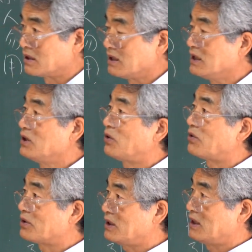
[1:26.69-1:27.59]
이 어,
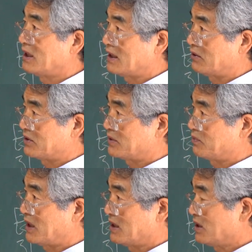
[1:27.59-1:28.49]
호를 얘기하고
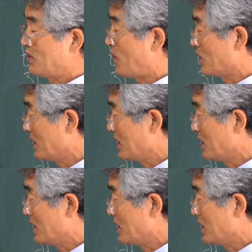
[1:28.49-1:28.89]
있습니다. 2호,